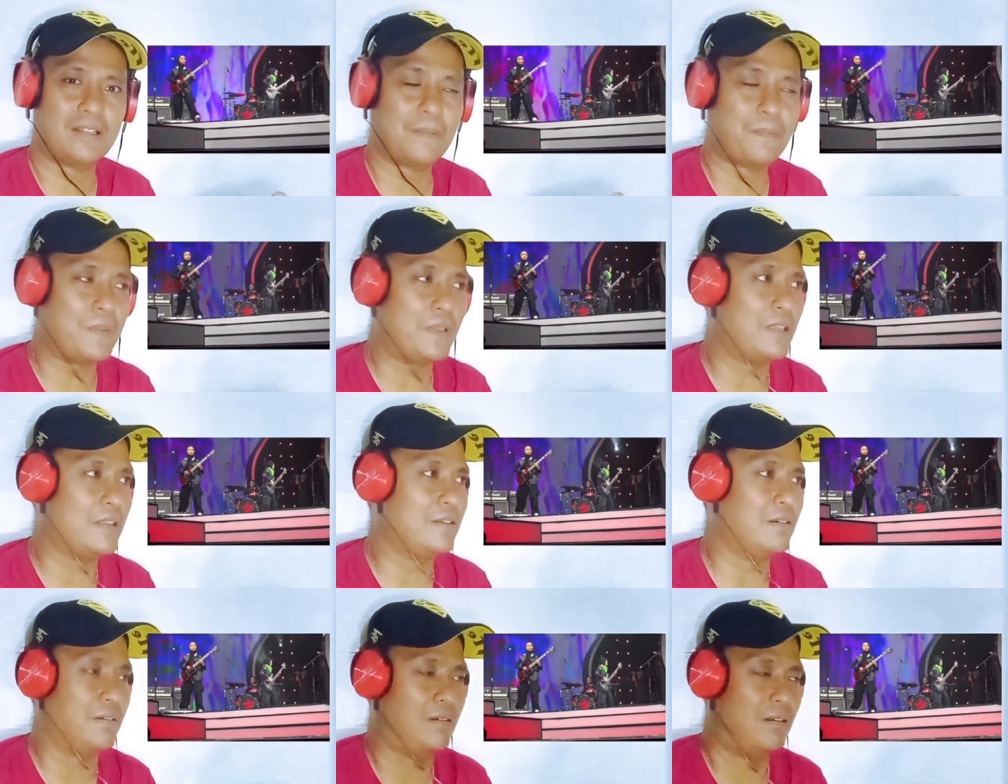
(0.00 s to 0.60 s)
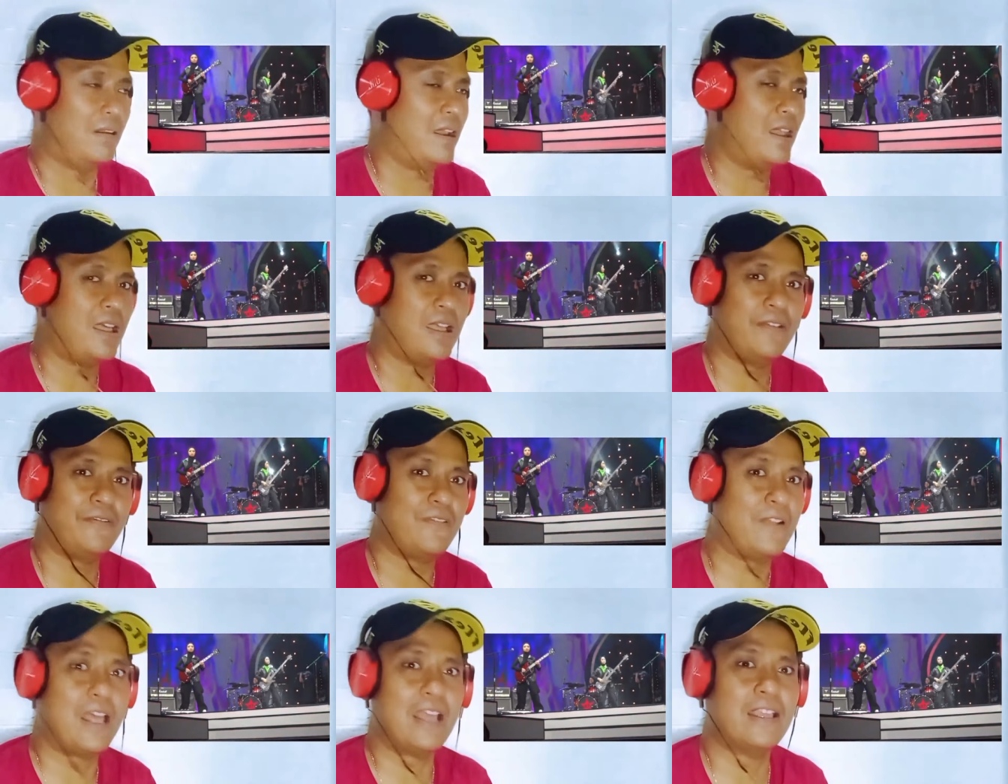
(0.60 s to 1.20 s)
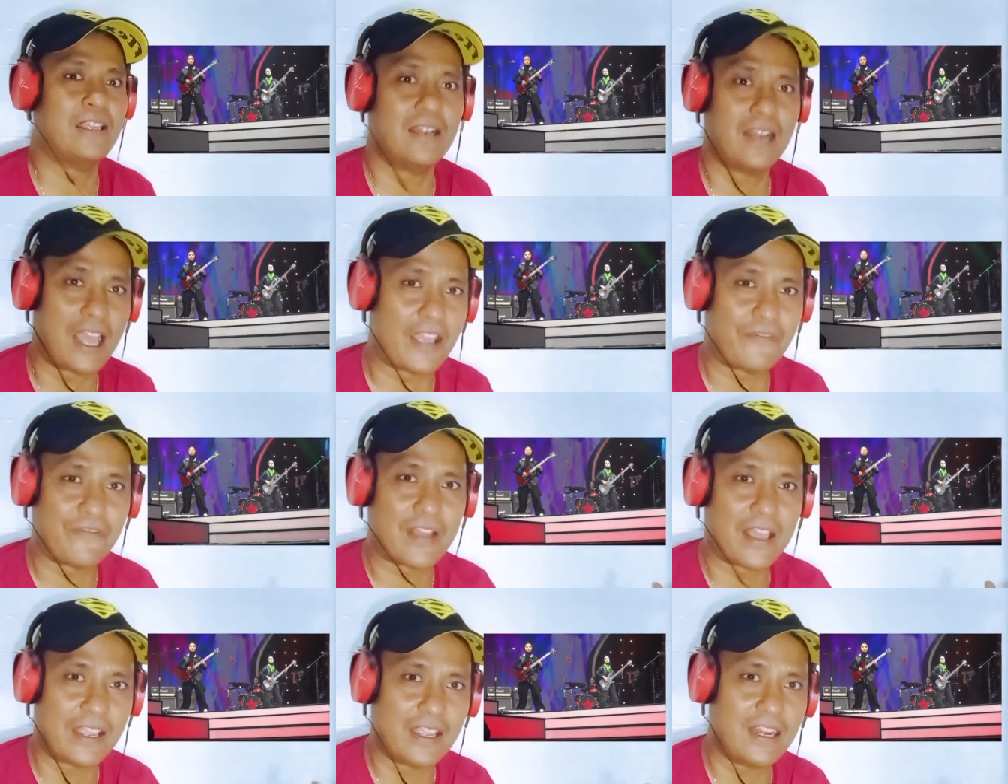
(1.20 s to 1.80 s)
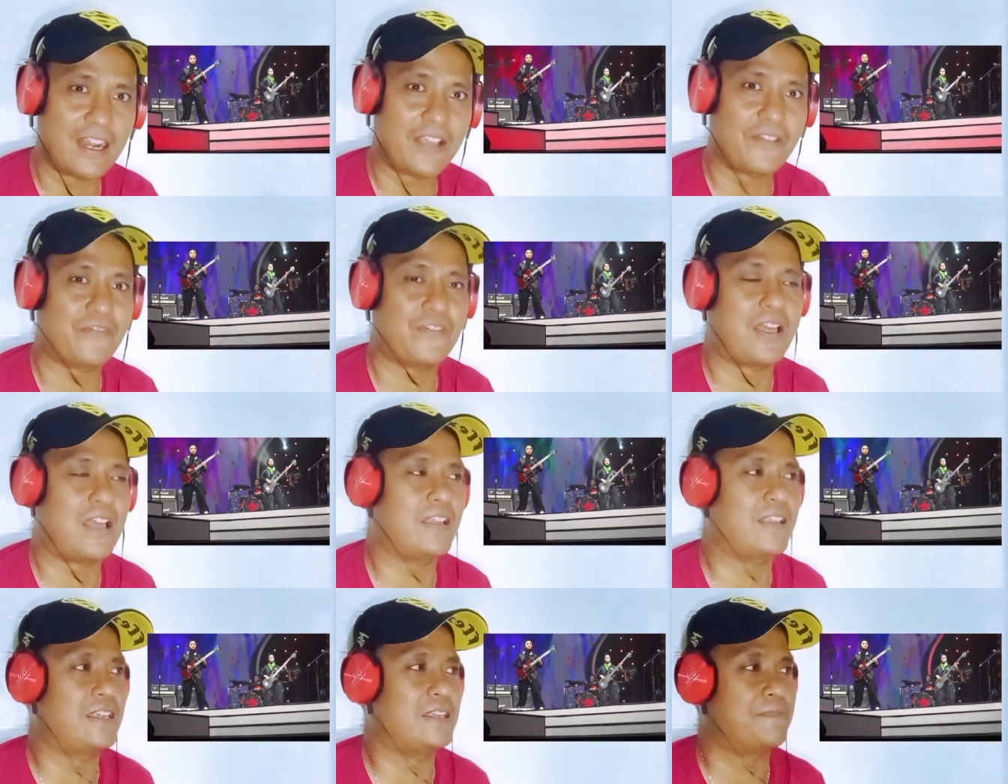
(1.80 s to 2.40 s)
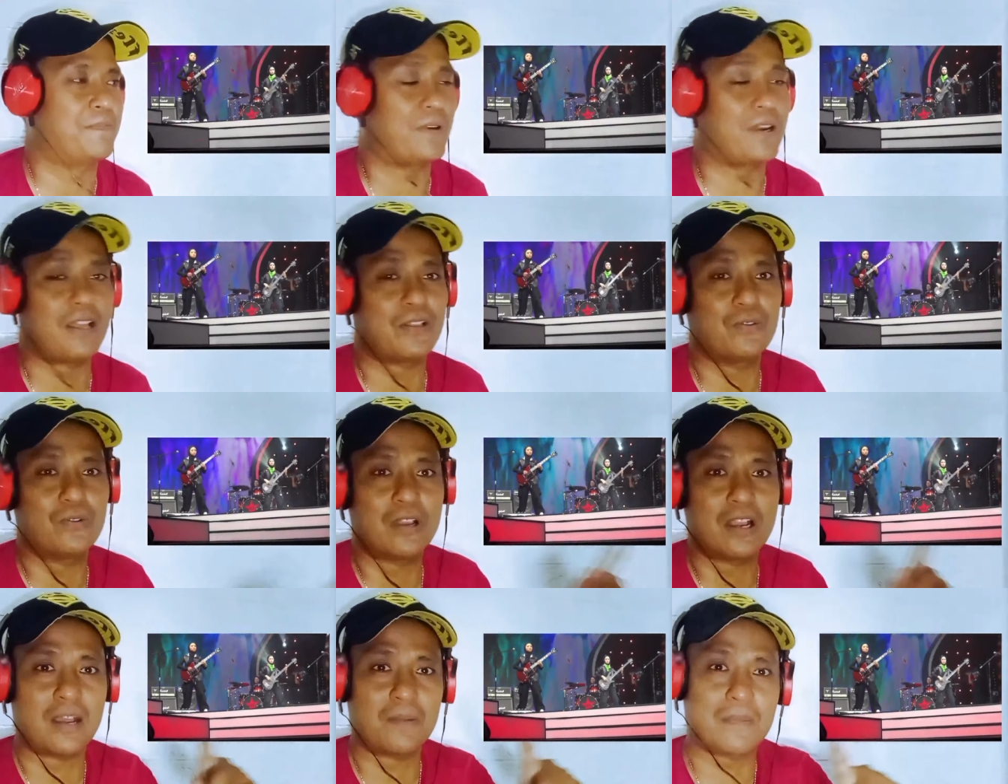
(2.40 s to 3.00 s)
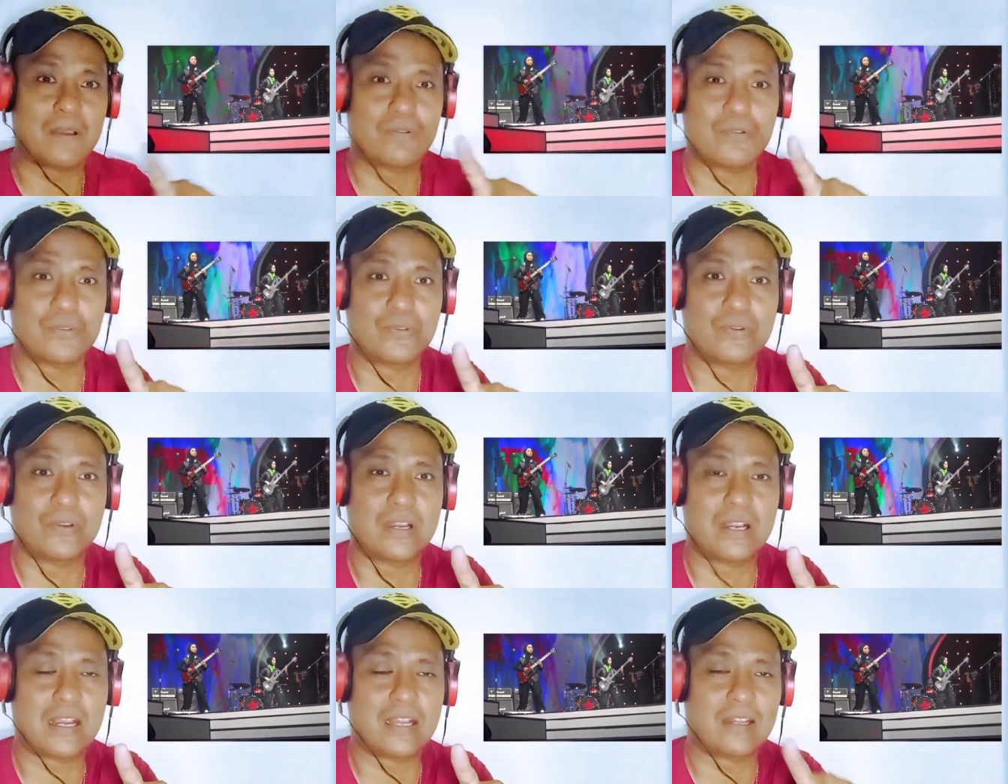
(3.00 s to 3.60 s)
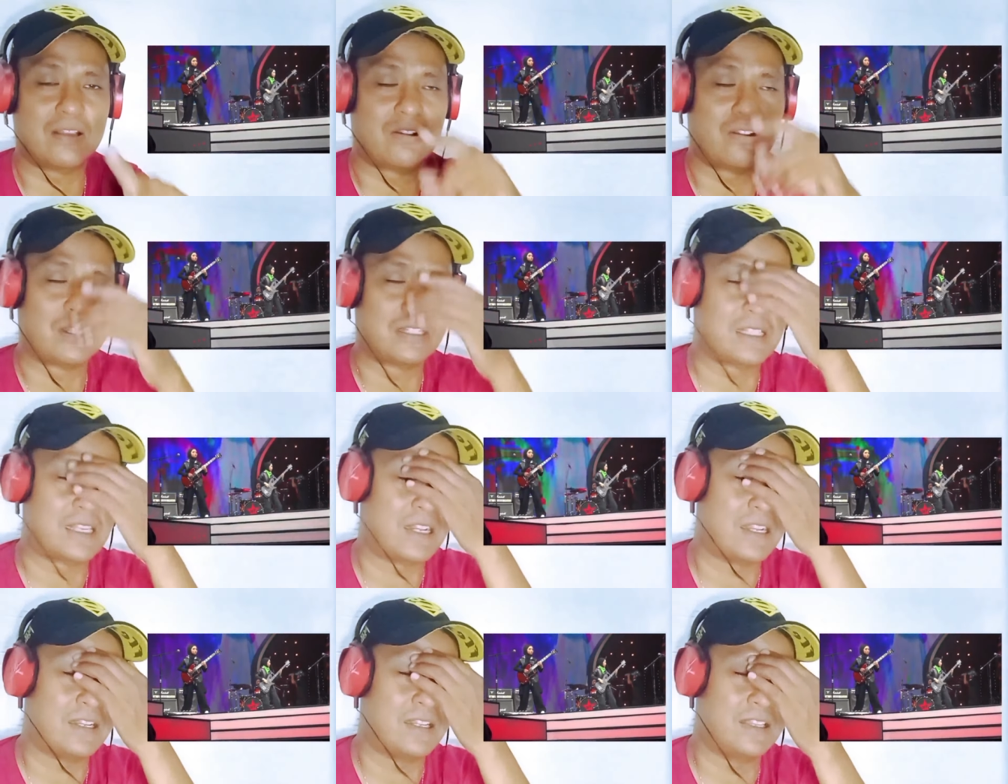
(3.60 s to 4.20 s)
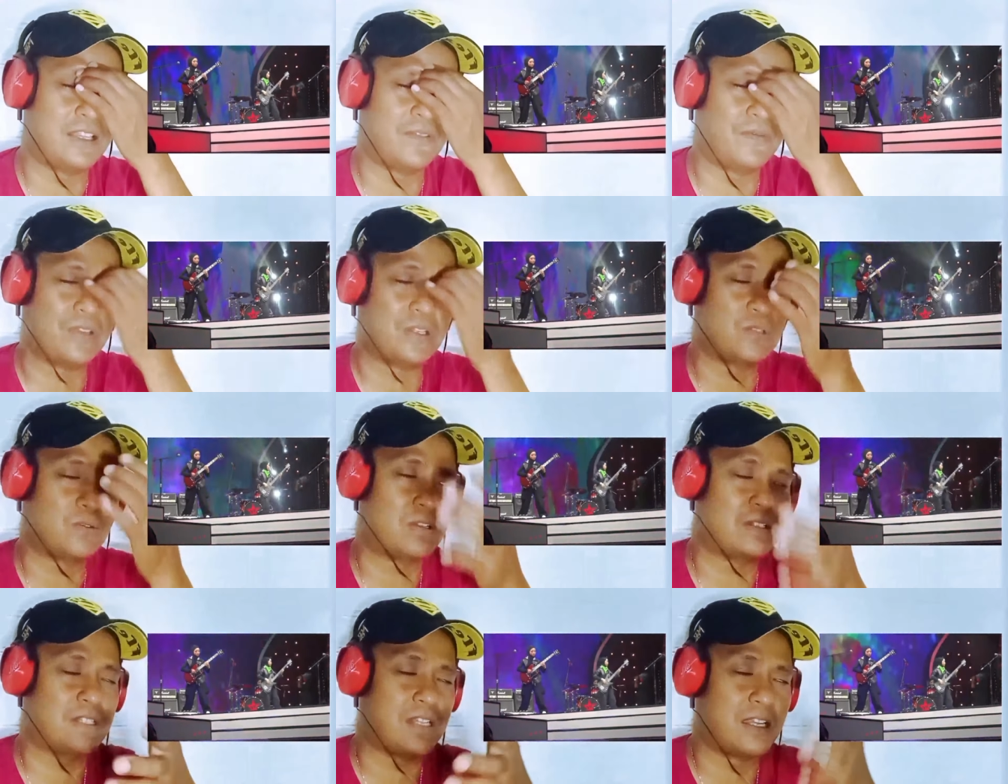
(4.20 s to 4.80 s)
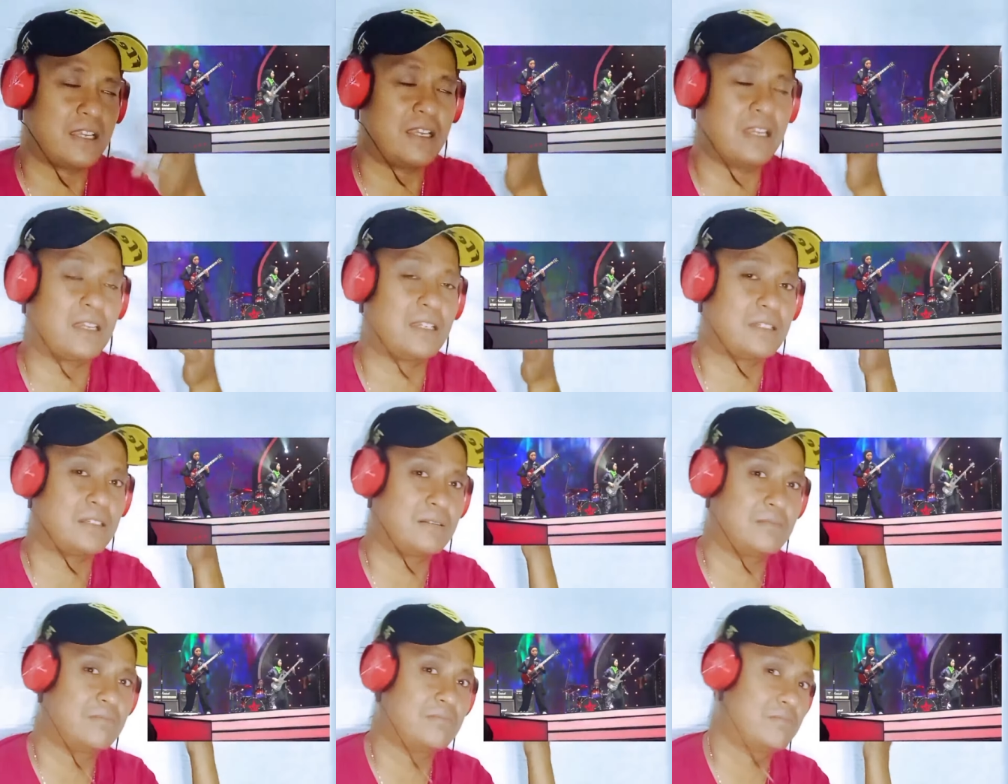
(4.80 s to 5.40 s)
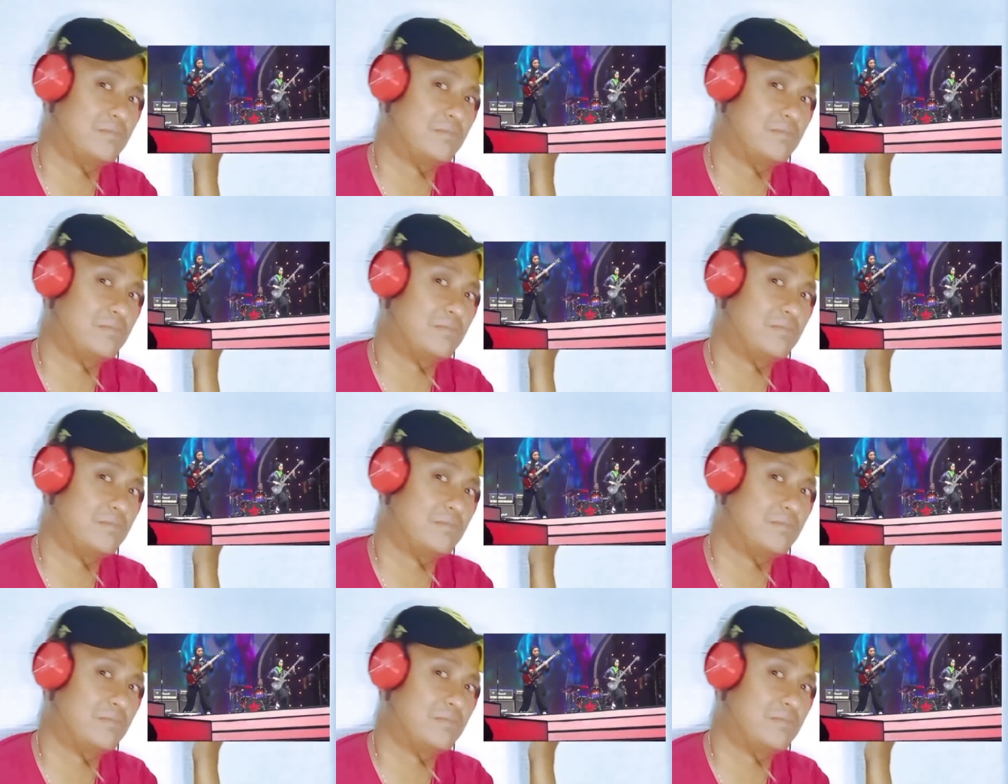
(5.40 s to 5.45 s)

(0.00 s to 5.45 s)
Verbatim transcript: tapi live lagi live lagi live lagi pernah juga kan manggung juga kan ya kalau nggak salah di TV swasta yang